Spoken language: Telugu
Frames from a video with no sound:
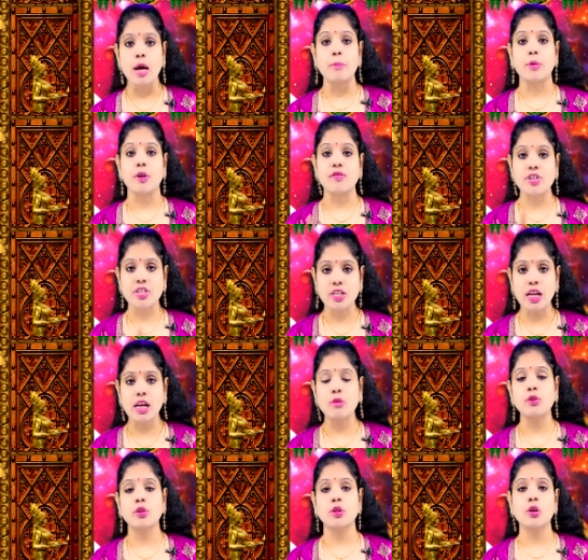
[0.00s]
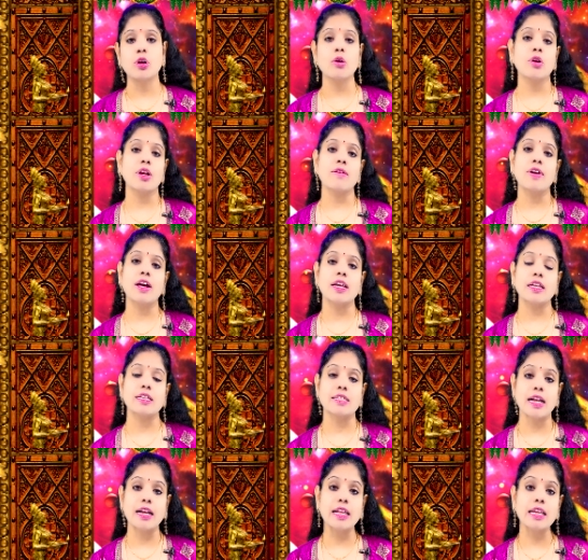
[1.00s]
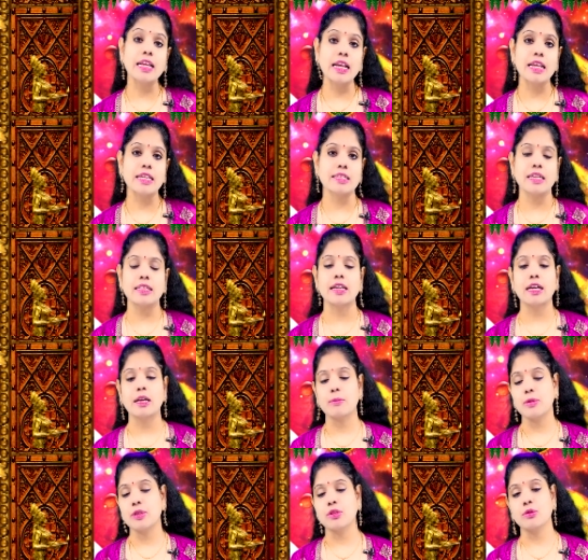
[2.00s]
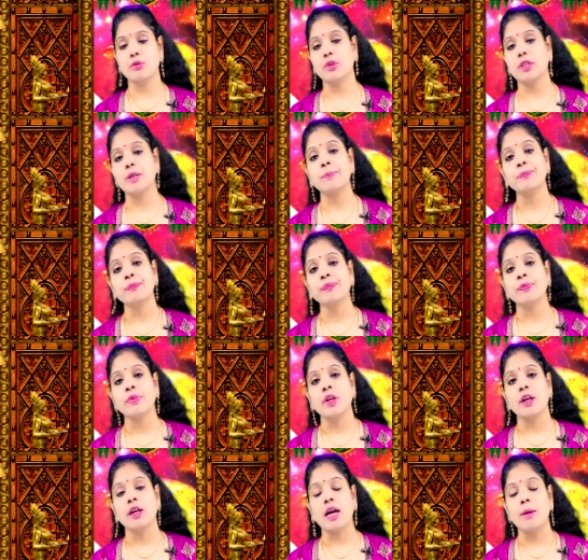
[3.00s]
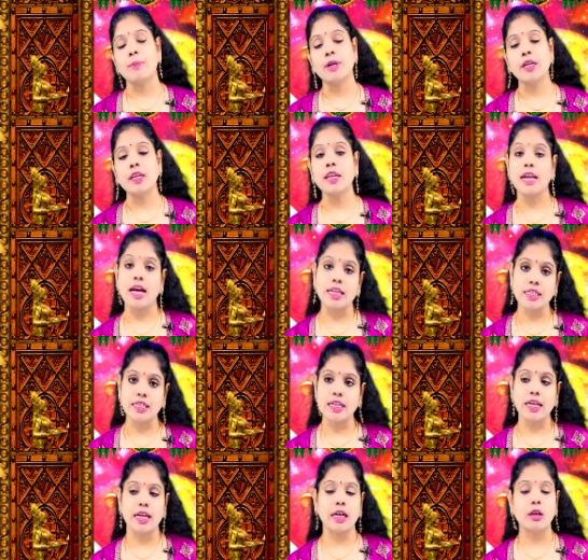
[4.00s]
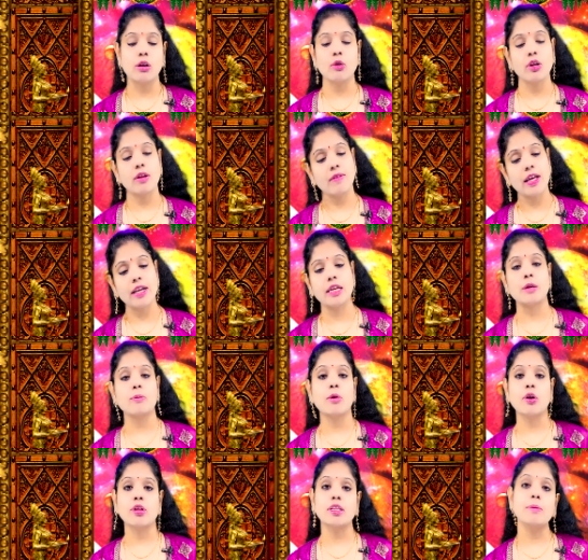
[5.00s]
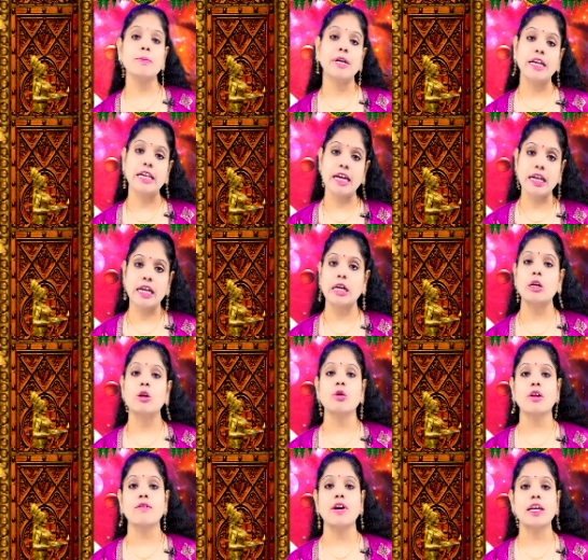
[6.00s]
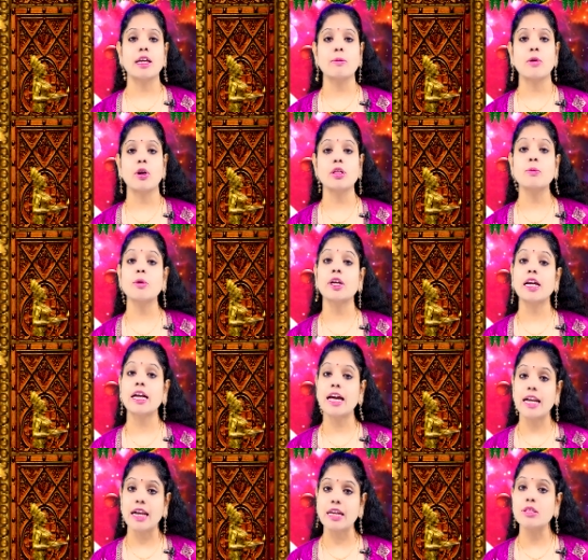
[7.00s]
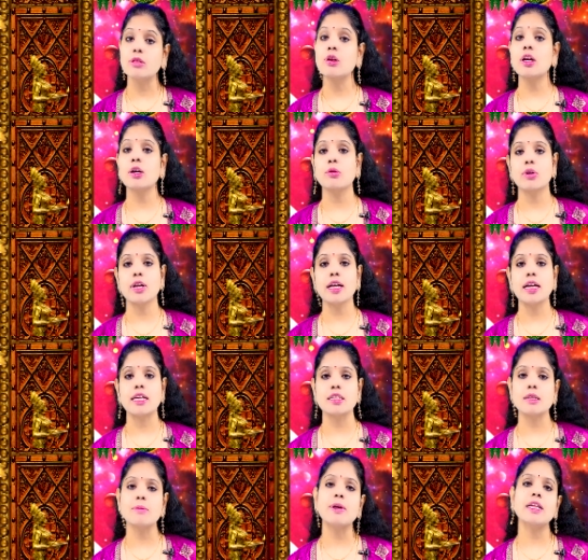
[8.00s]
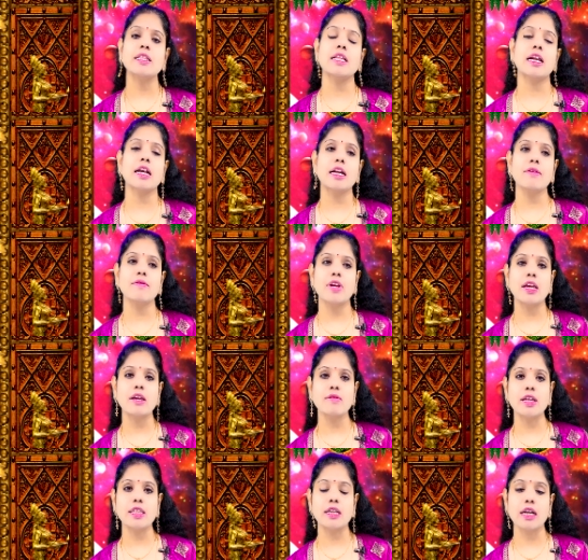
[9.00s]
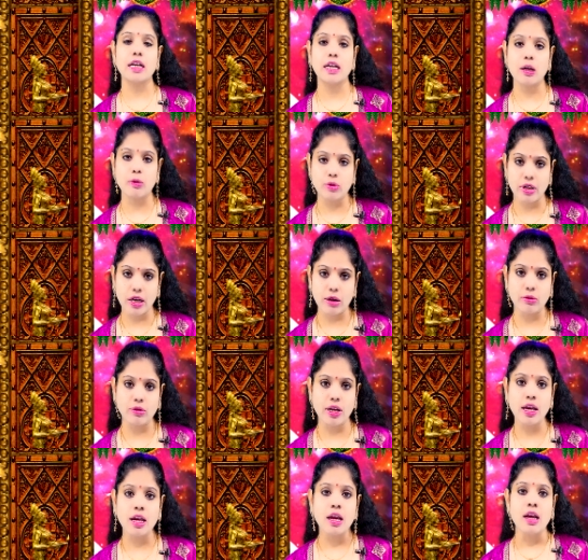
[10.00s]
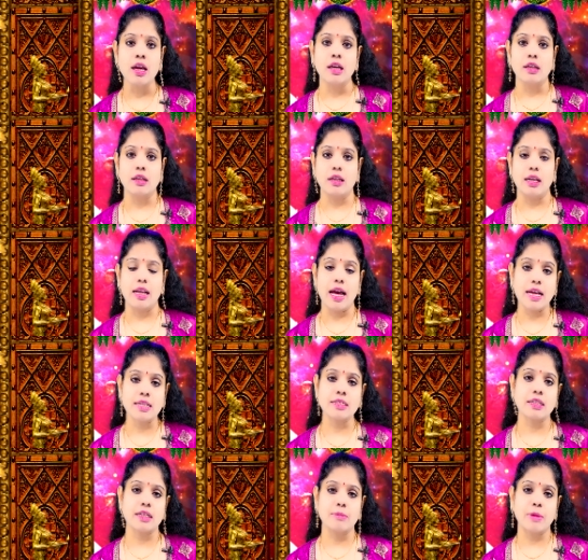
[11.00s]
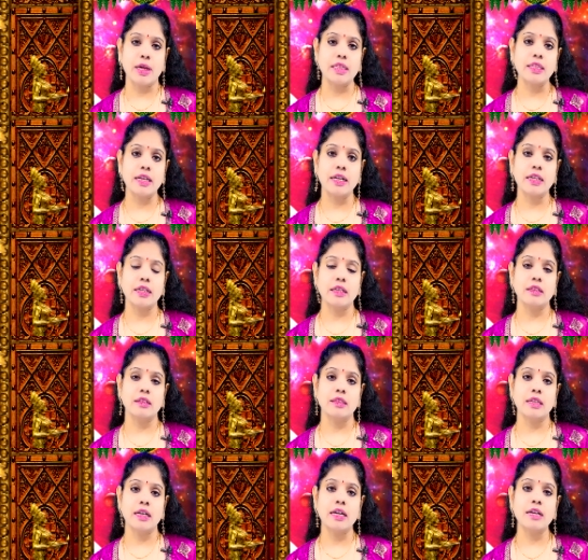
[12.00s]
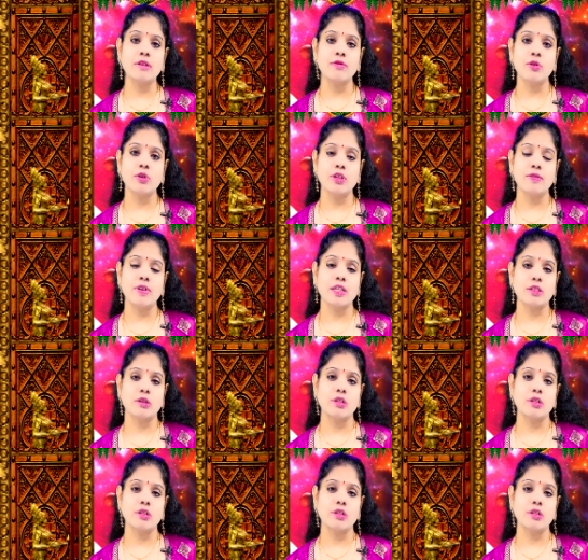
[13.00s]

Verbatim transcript: ప్రొఫెషనల్ వృత్తుల్లో ఉన్నవారికి సడన్ ఇల్నెస్ అయితే కనిపిస్తుంది కాబట్టి రాజకీయ రంగంలో ఉన్నవారికి బాగుంది మీడియా రంగంలో ఉన్నవారికి బాగుంది ముఖ్యంగా రైతులకు కూడా కష్టపడింది అనకంటే వ్యయం అధికంగా ఉన్నా కూడా లాస్ట్కి మంత్ ఎండింగ్ థర్డ్ ఫోర్త్ వీక్స్కి